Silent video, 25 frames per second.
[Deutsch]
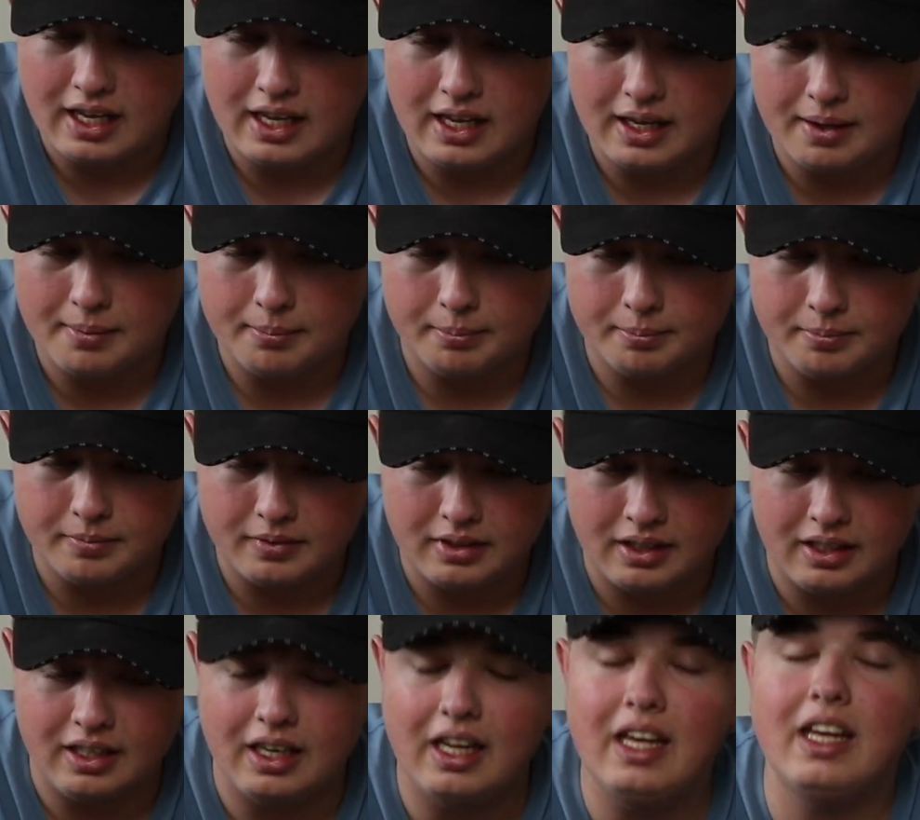Ähm,
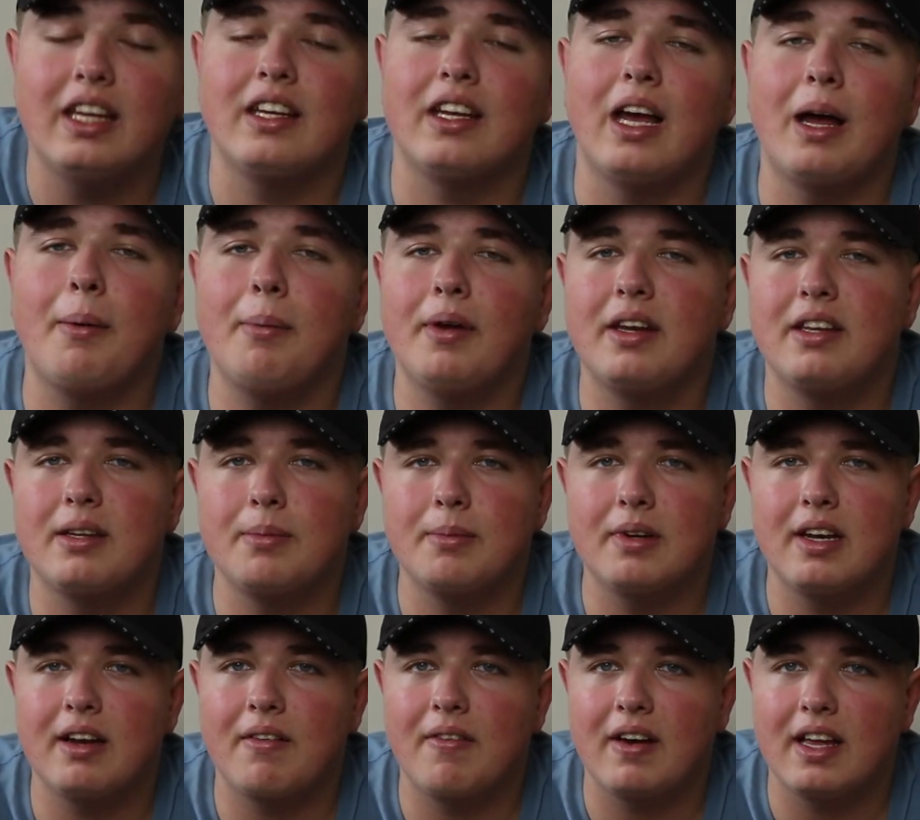nee, ich arbeite
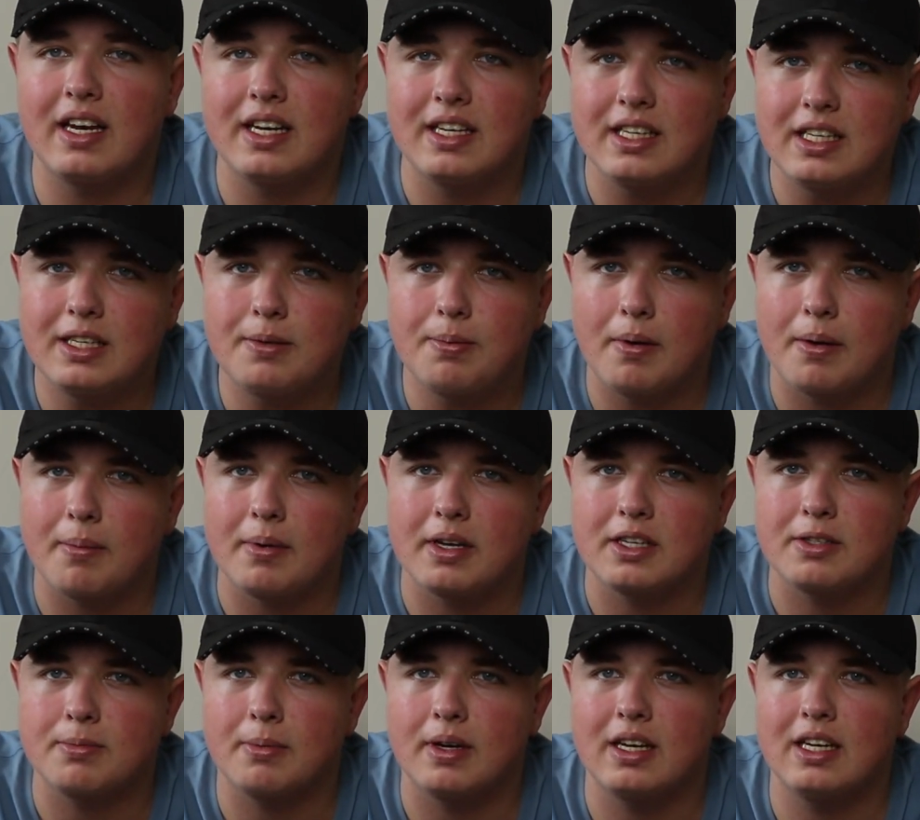mittlerweile nicht mehr
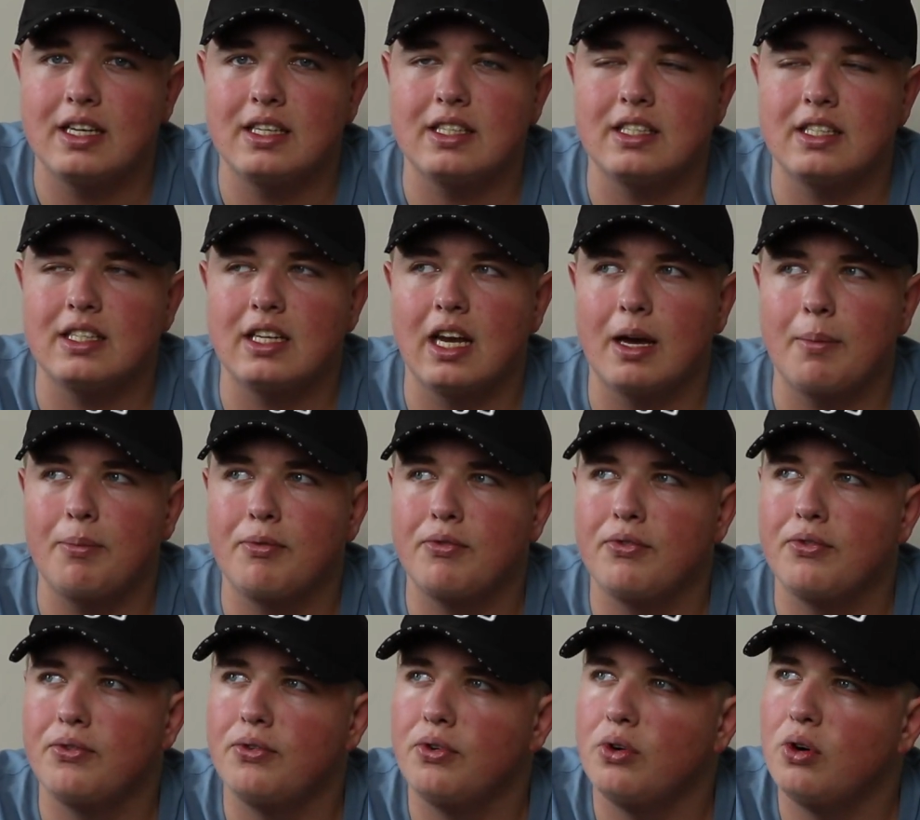bei Smileys. Ich habe
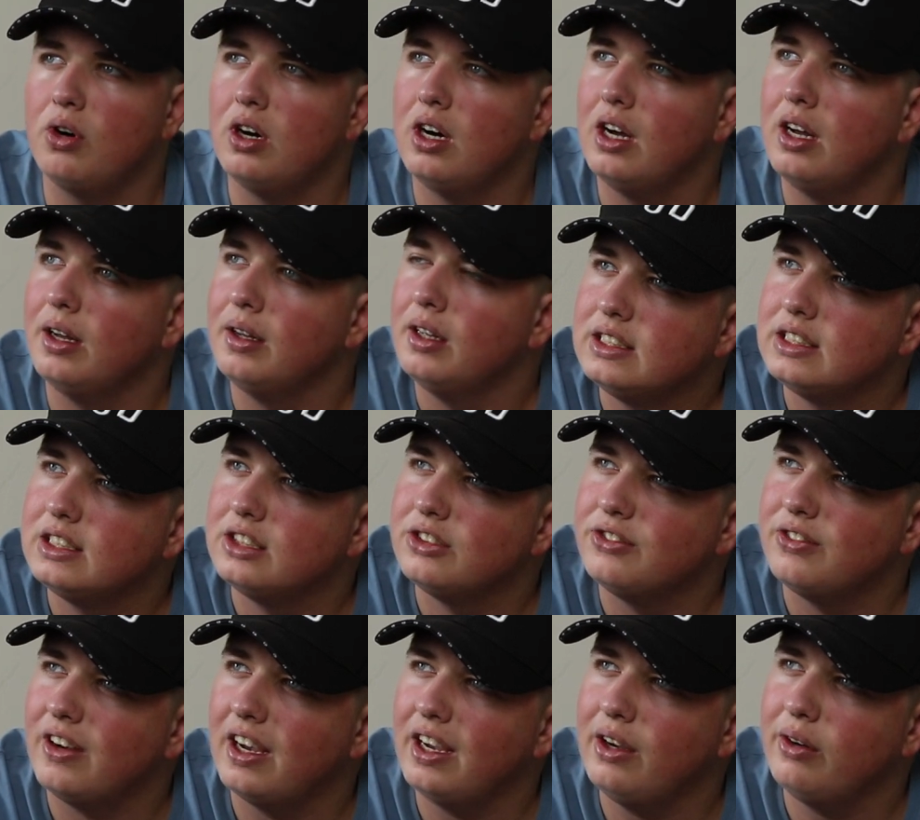vor
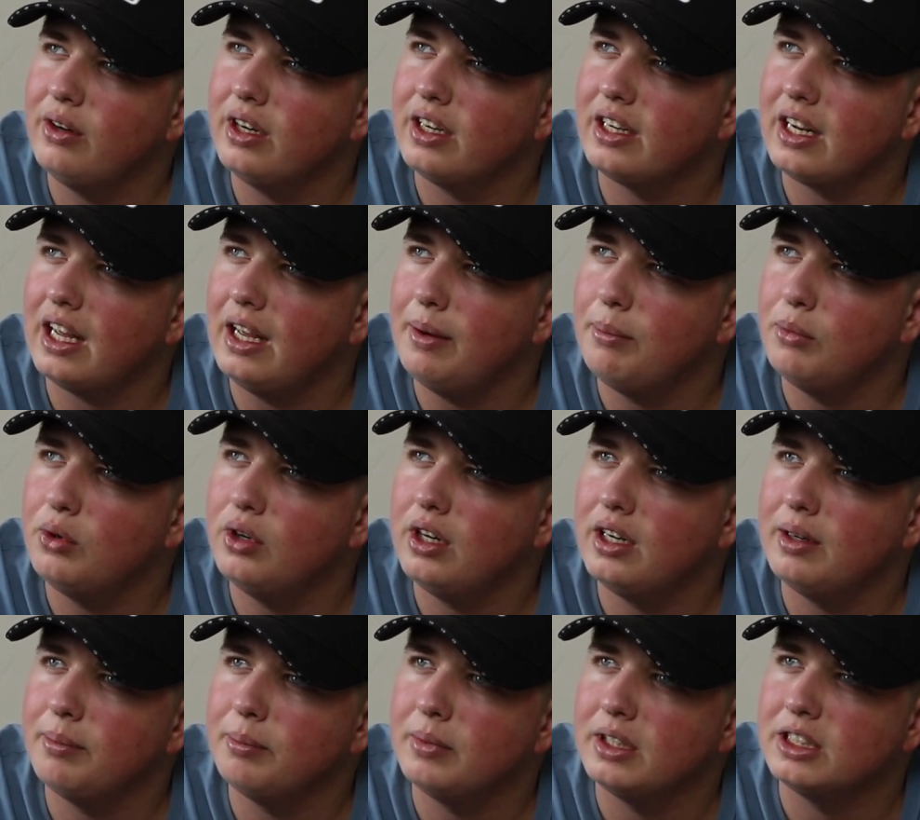zwei oder drei
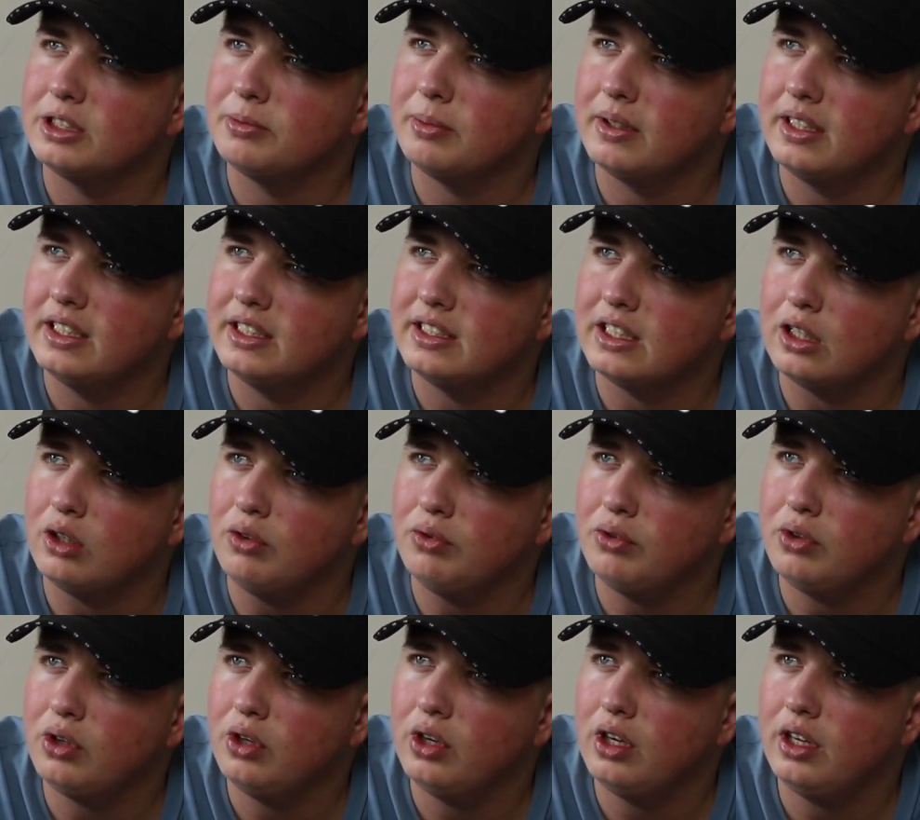Monaten bei Smileys
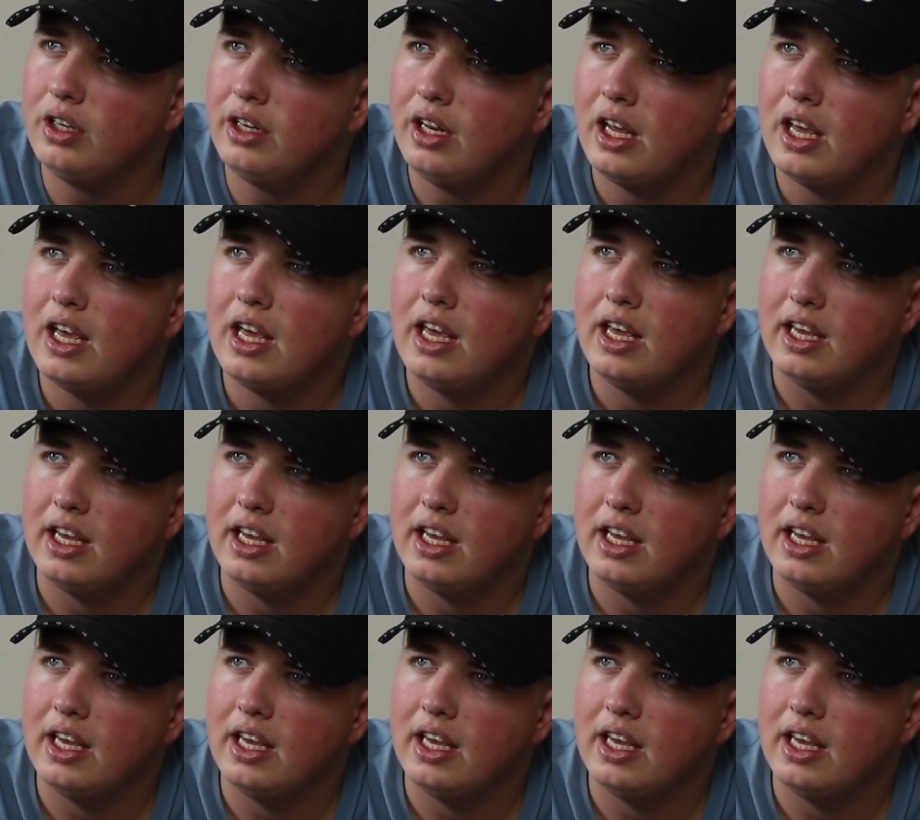aufgehört.